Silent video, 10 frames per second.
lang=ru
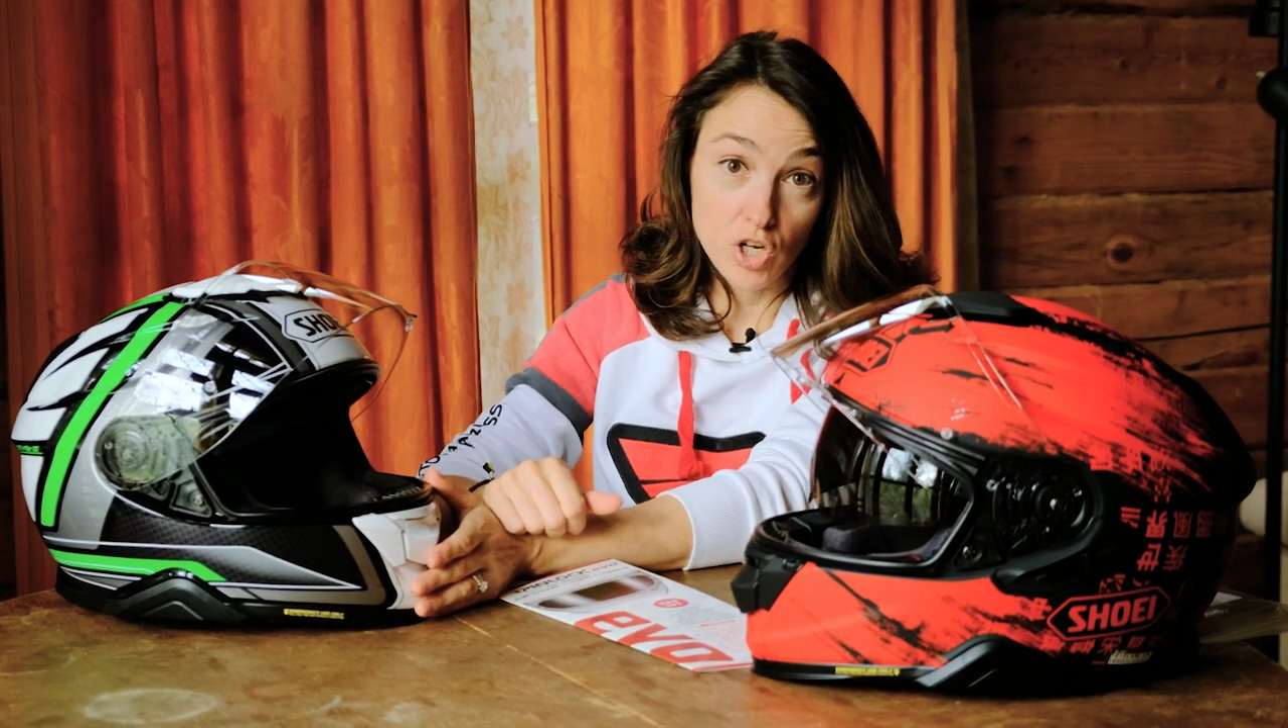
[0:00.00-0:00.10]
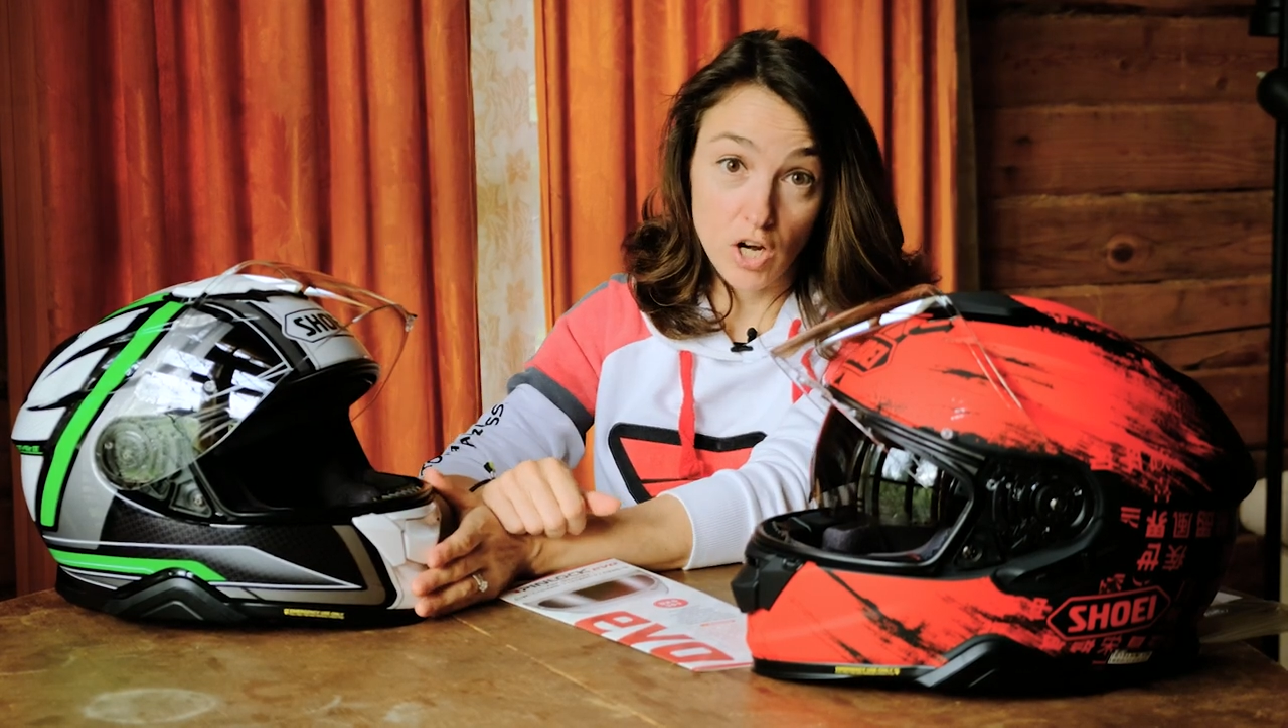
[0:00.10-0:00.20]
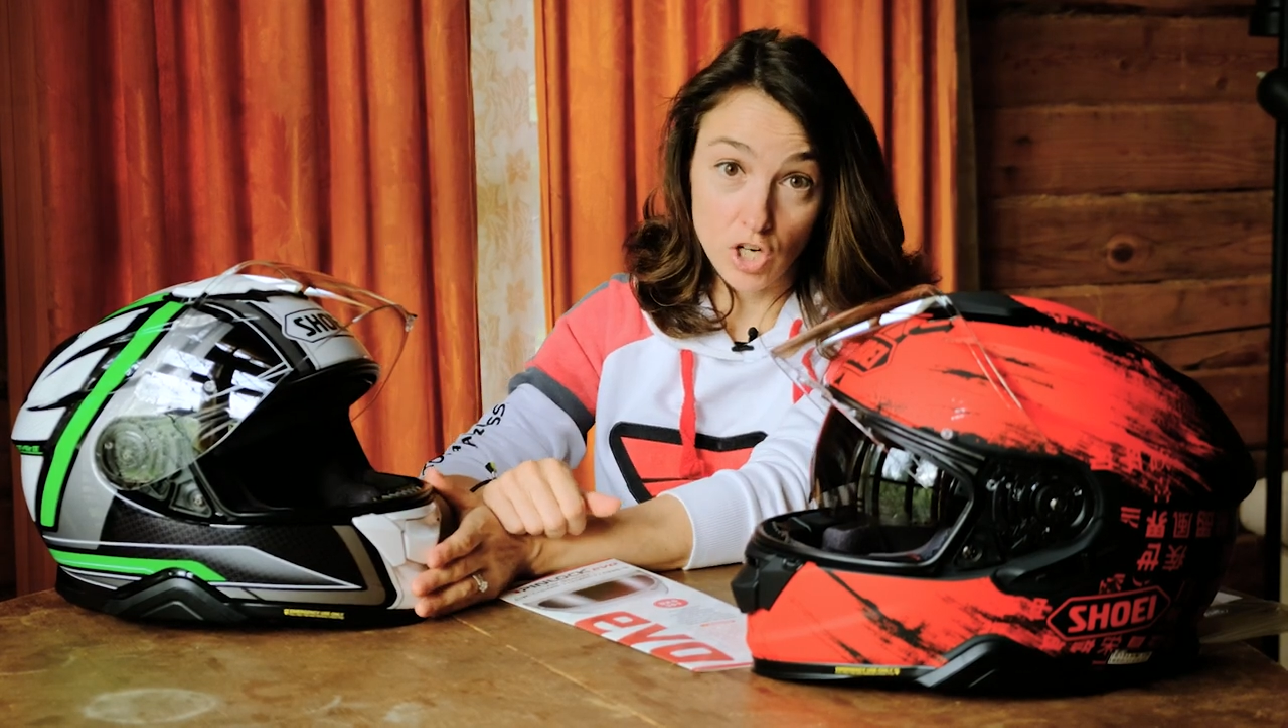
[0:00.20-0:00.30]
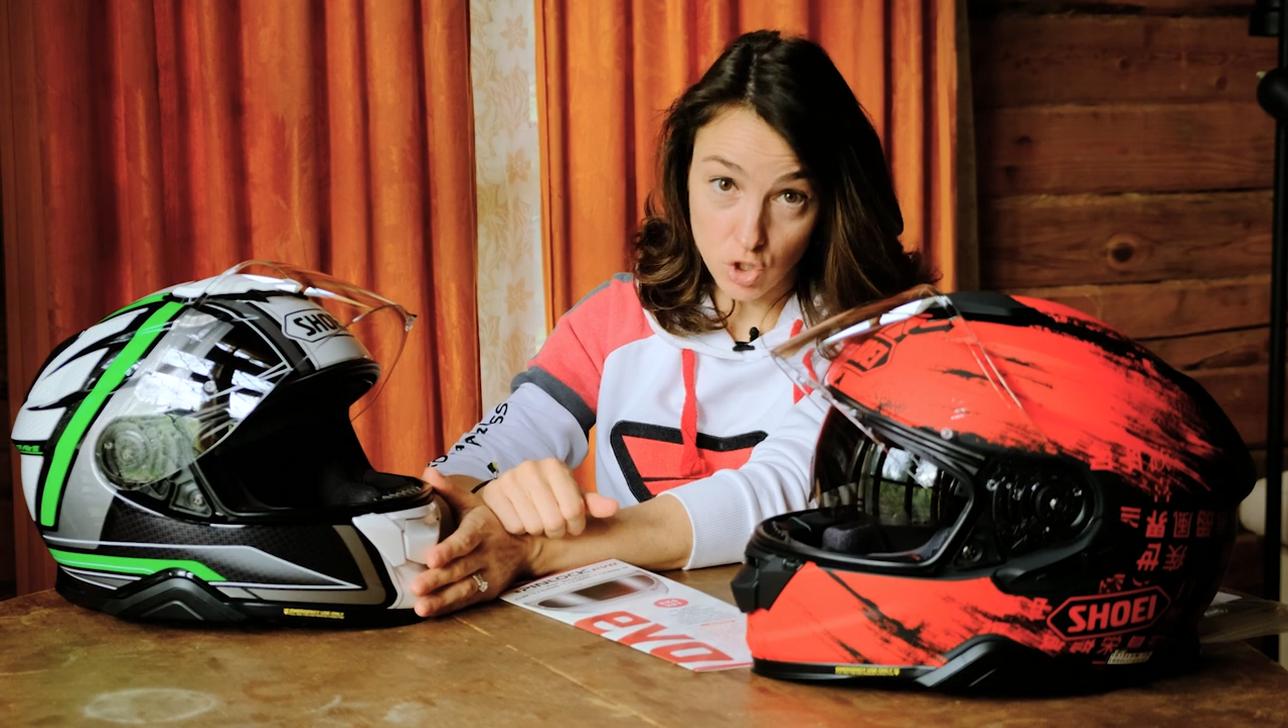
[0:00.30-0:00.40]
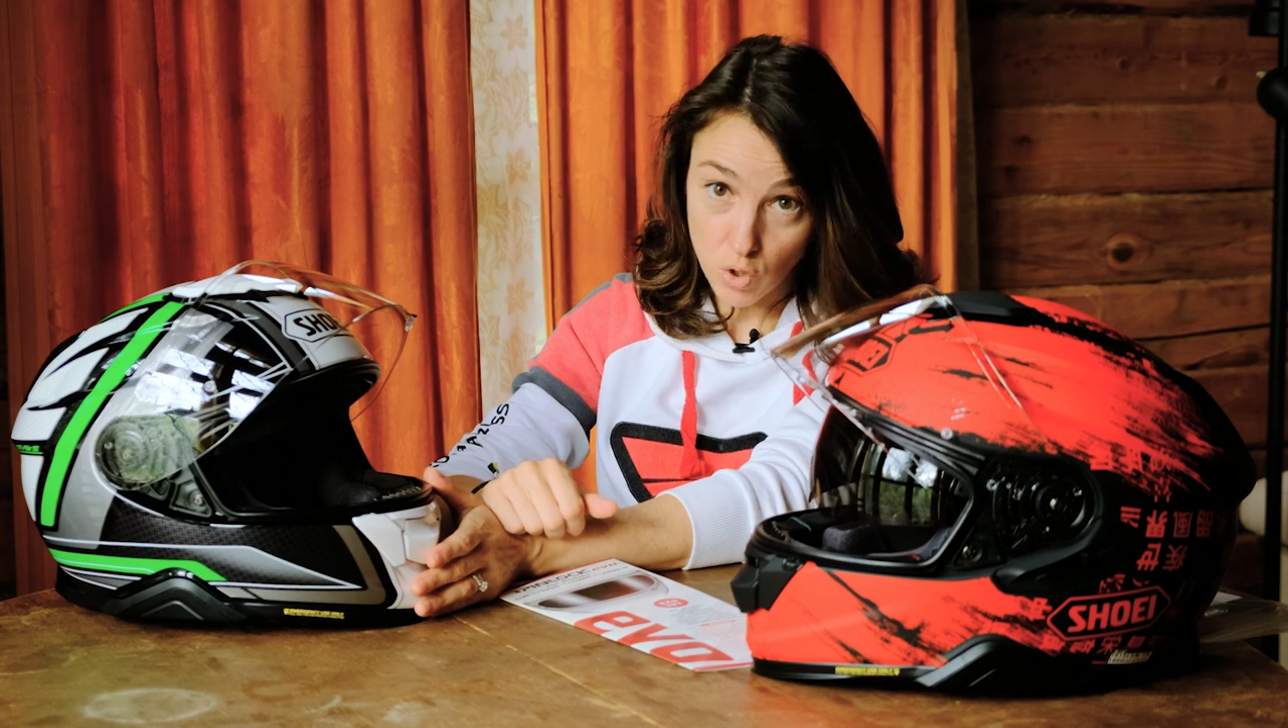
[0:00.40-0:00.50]

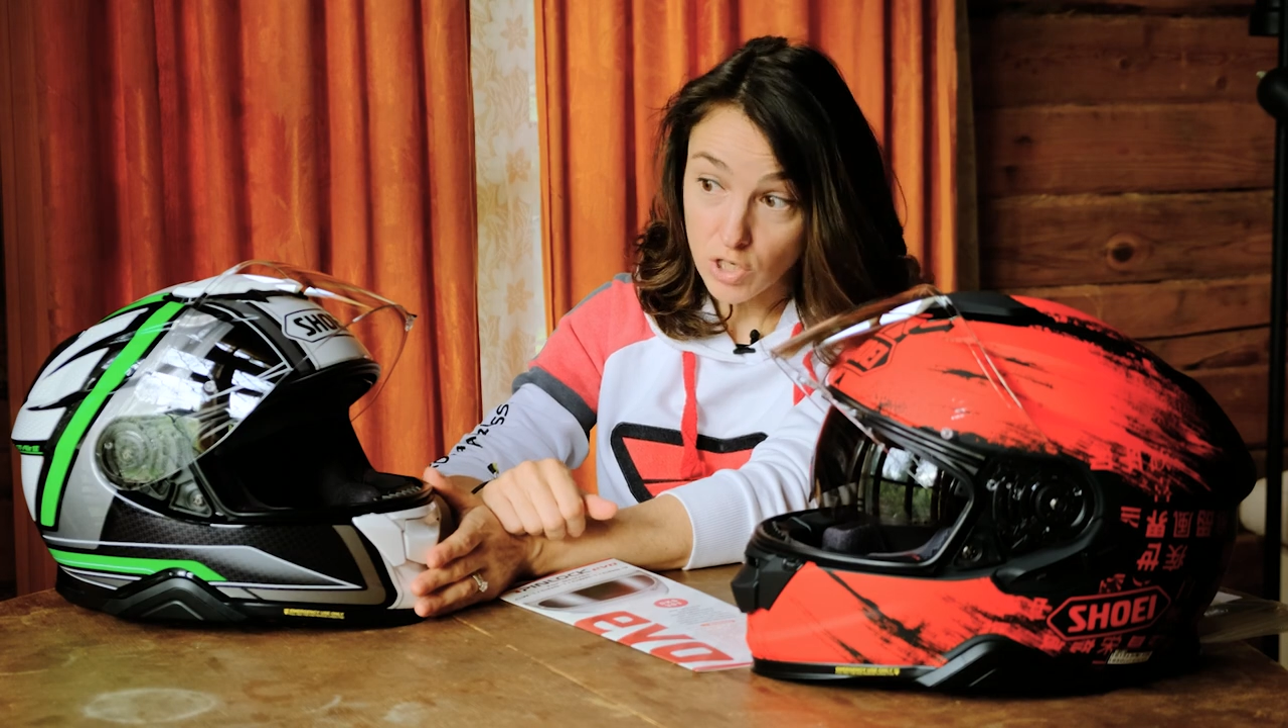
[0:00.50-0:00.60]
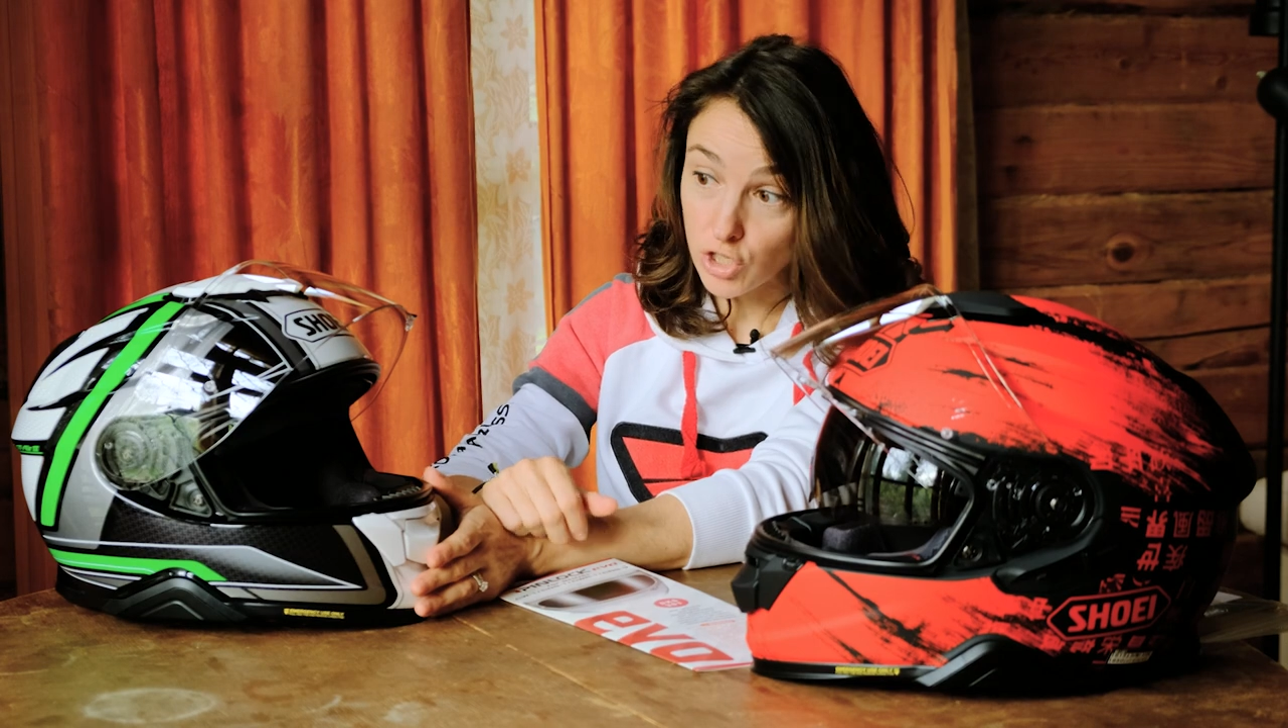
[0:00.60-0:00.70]
хорошо,